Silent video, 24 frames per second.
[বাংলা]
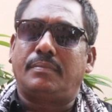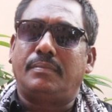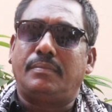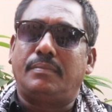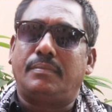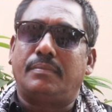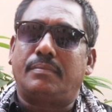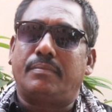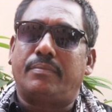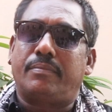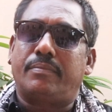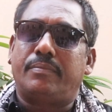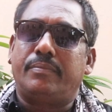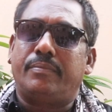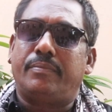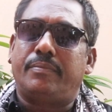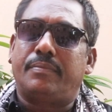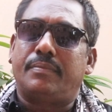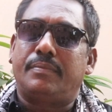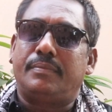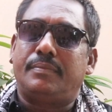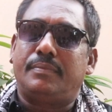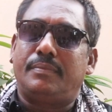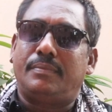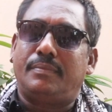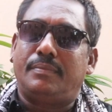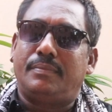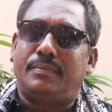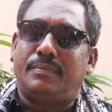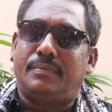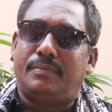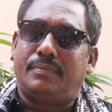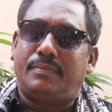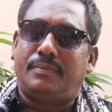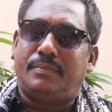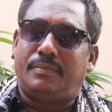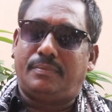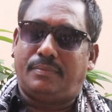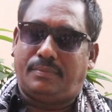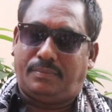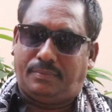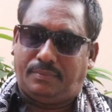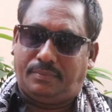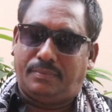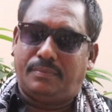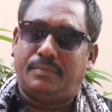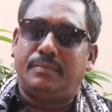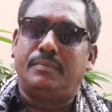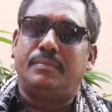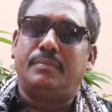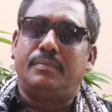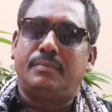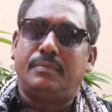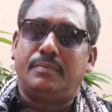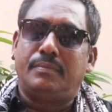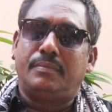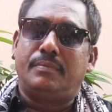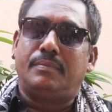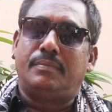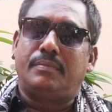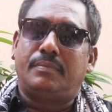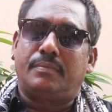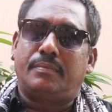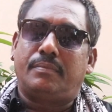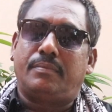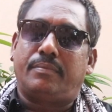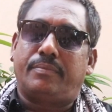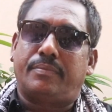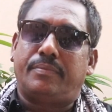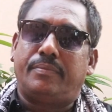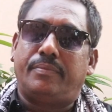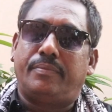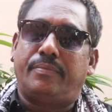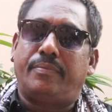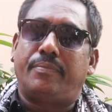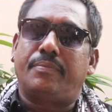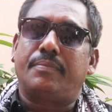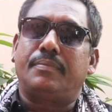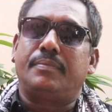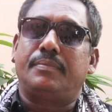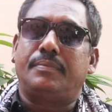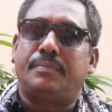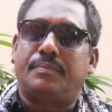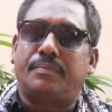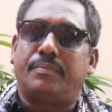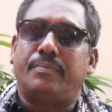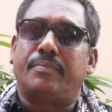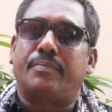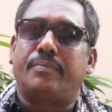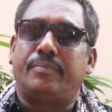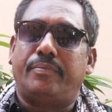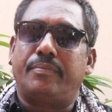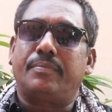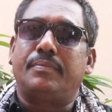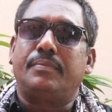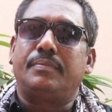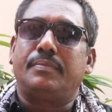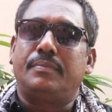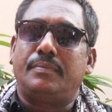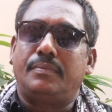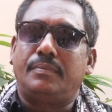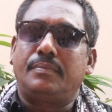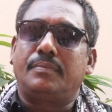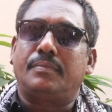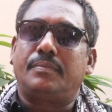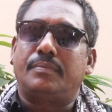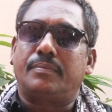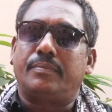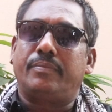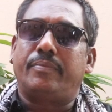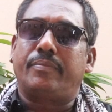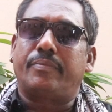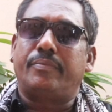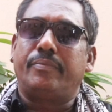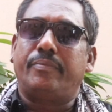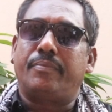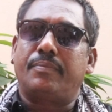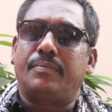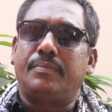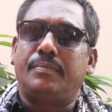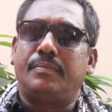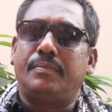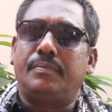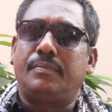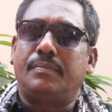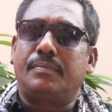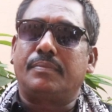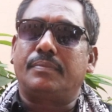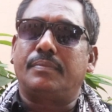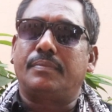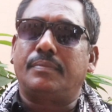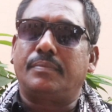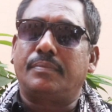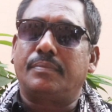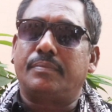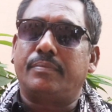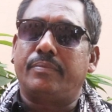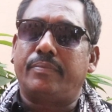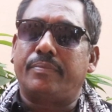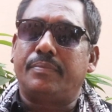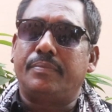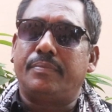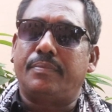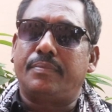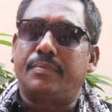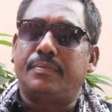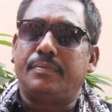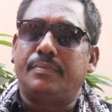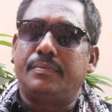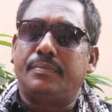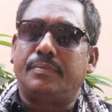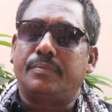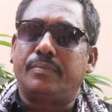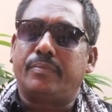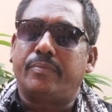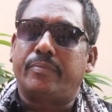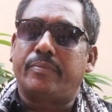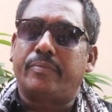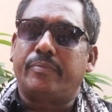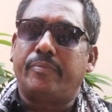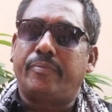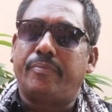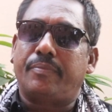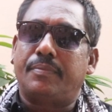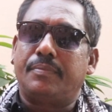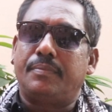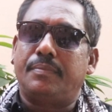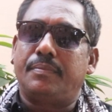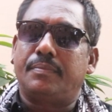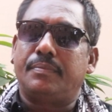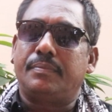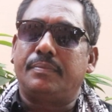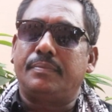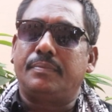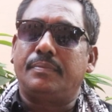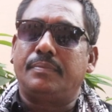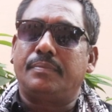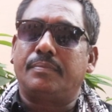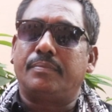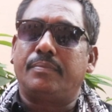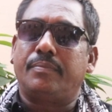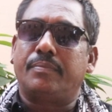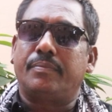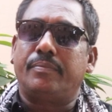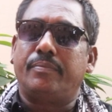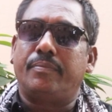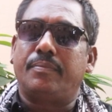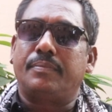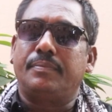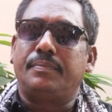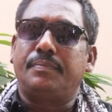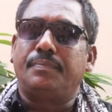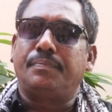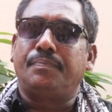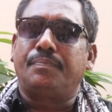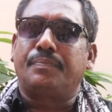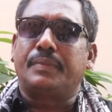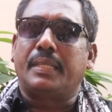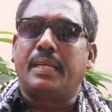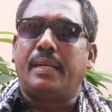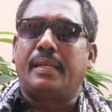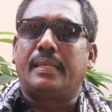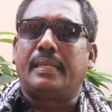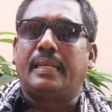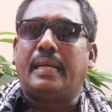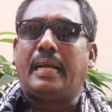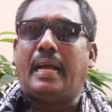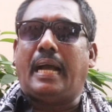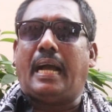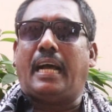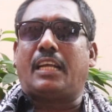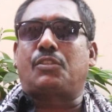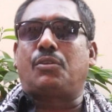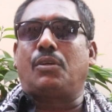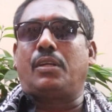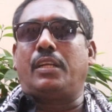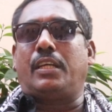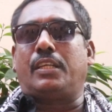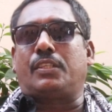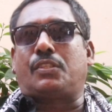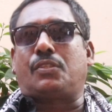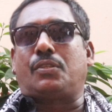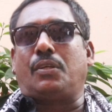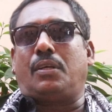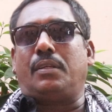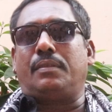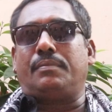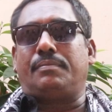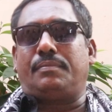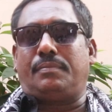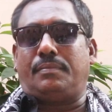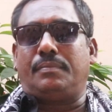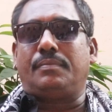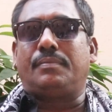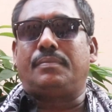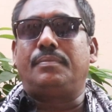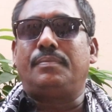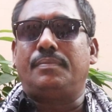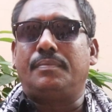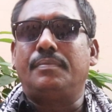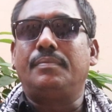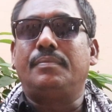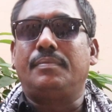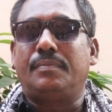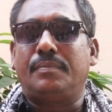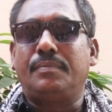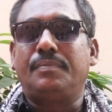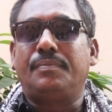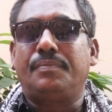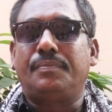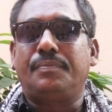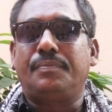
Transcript: চলচ্চিত্রের এখন যে পরিস্থিতি সবাই জানে দর্শকরাও জানে এখন এই পরিস্থিতিতে আসলে কি করণীয় বলে আপনি মনে করেন আসলে শিল্পীদের যে এত